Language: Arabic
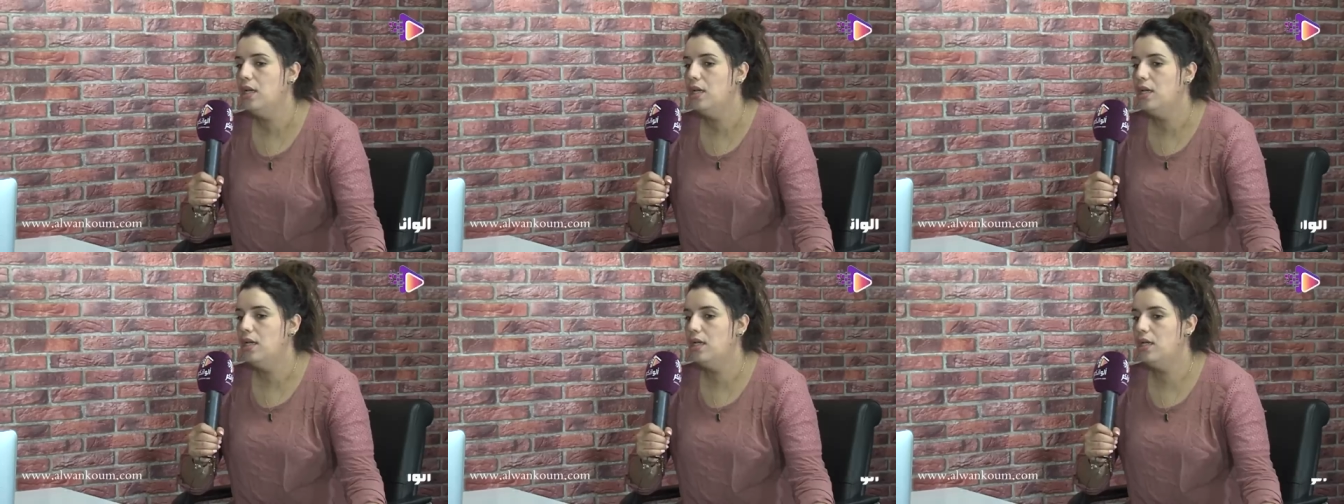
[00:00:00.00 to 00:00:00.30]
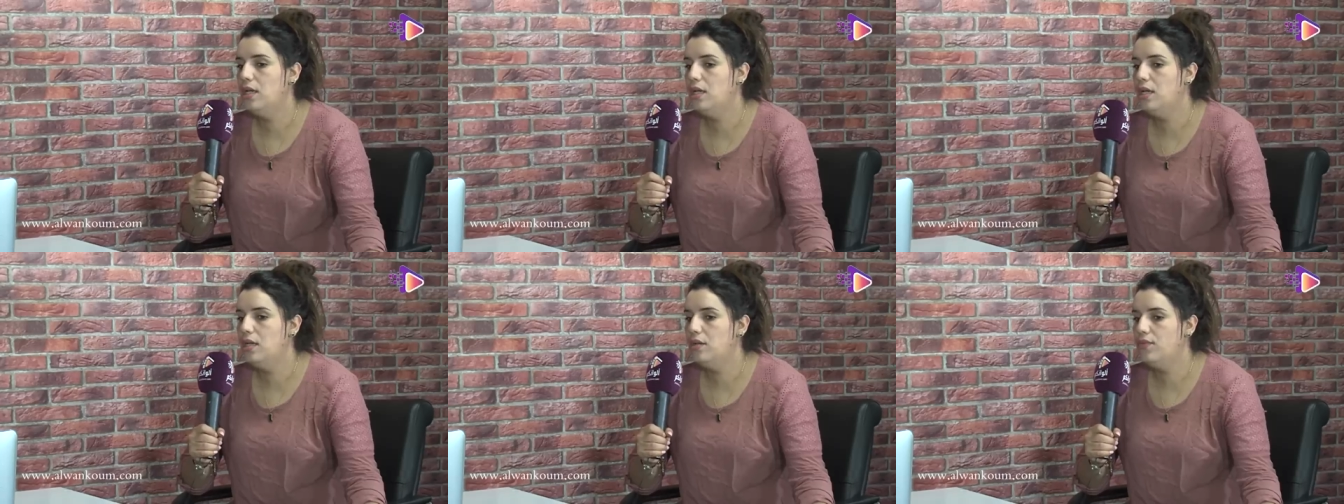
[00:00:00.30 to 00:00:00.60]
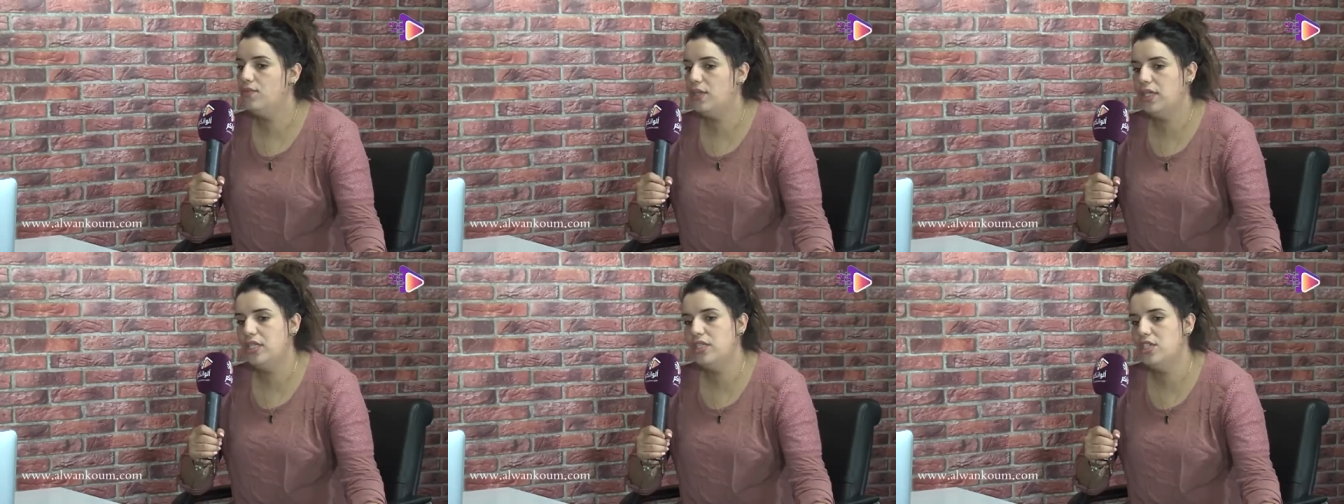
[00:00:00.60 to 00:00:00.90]
أه،
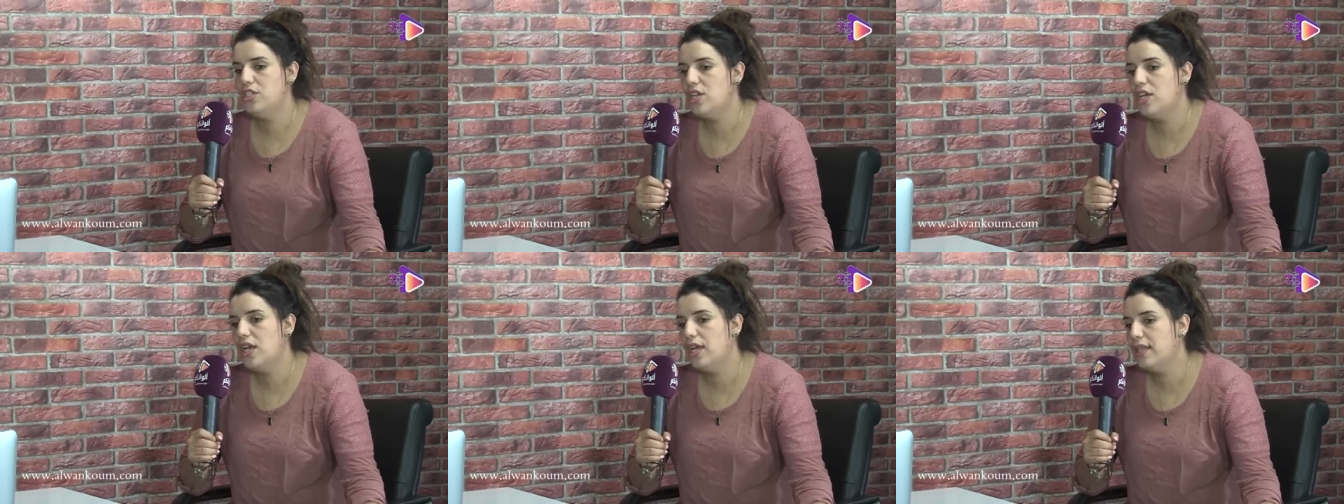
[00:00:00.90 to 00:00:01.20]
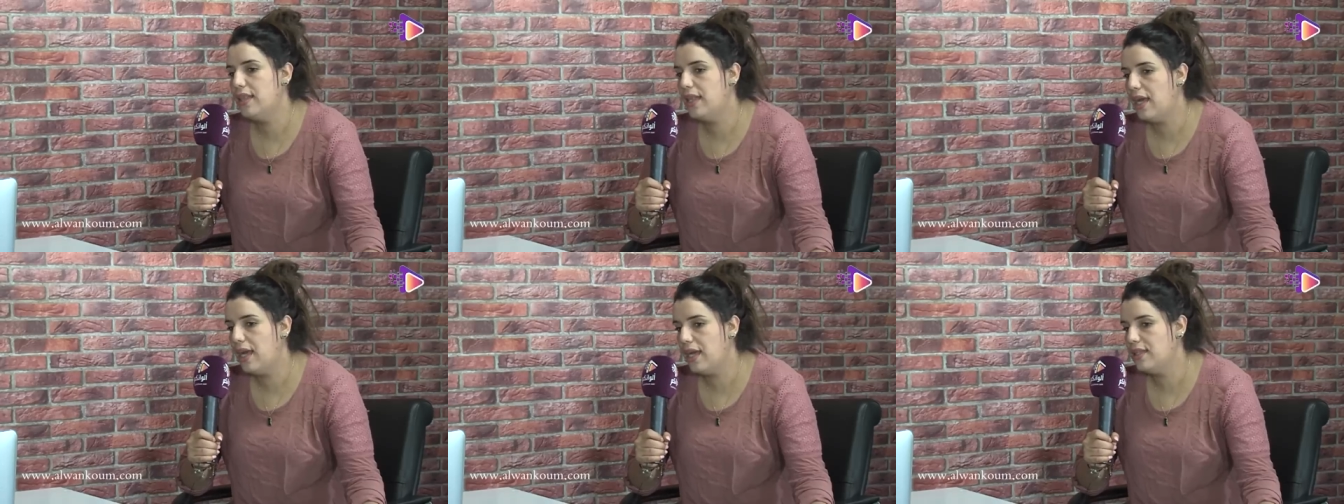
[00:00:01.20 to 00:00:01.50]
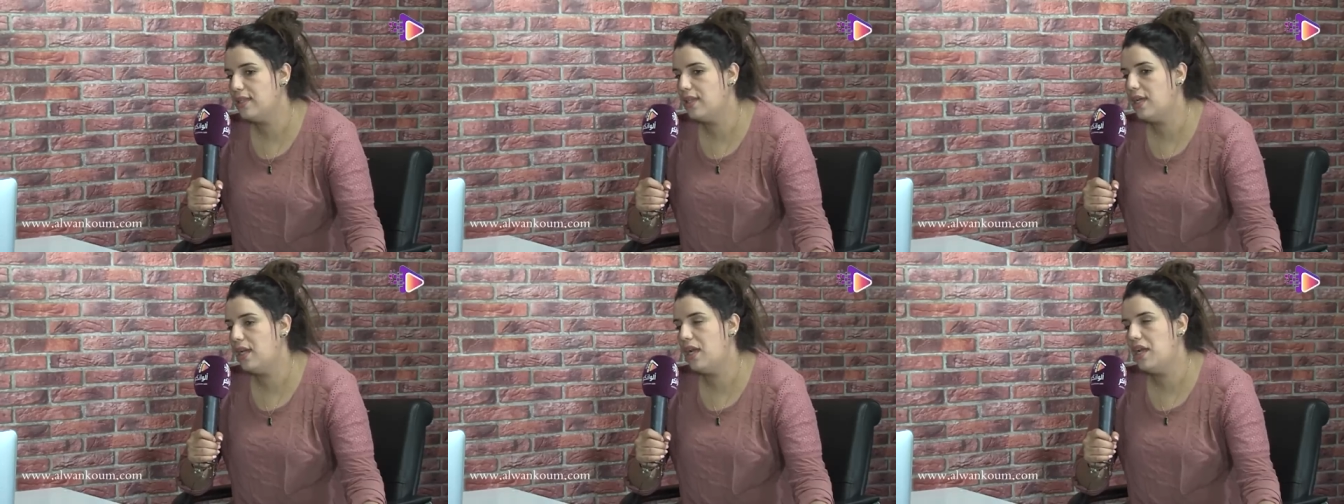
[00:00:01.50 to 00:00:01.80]
فاذا شاءت
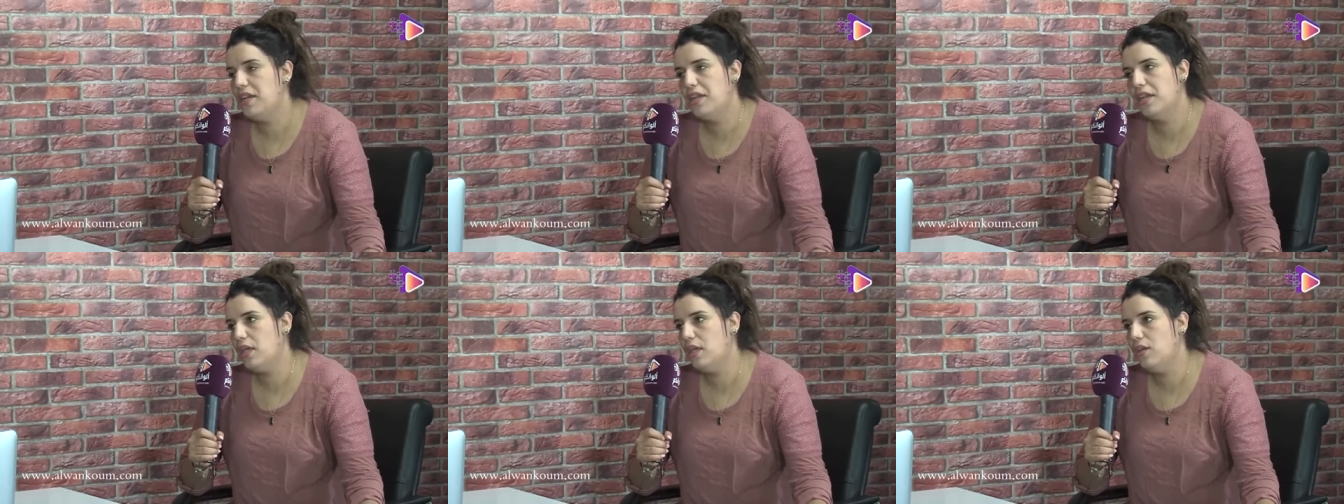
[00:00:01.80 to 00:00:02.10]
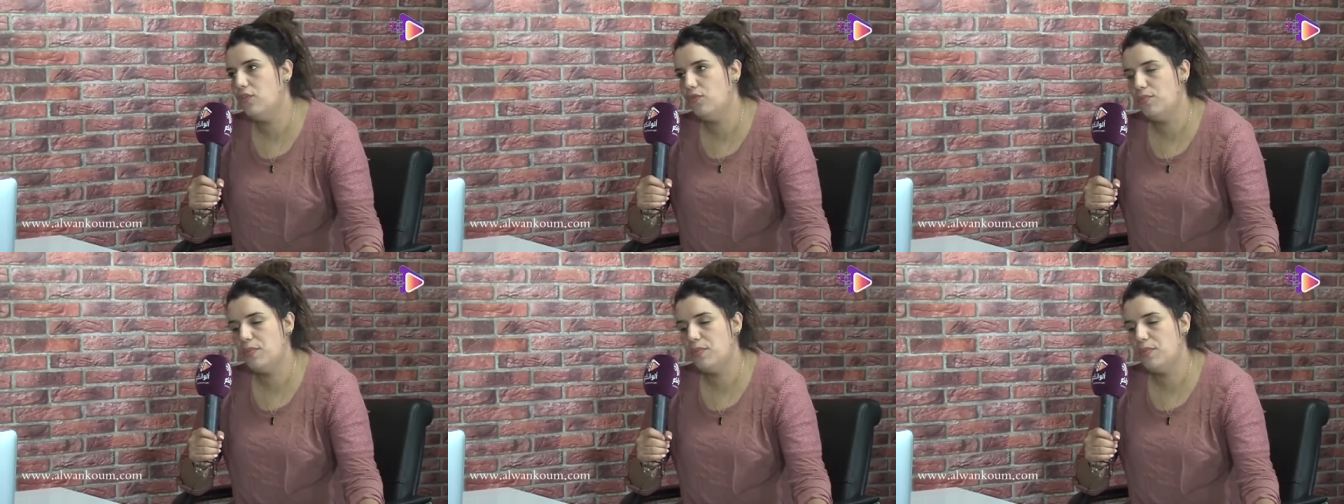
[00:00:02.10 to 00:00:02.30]
الاقدار ان كيف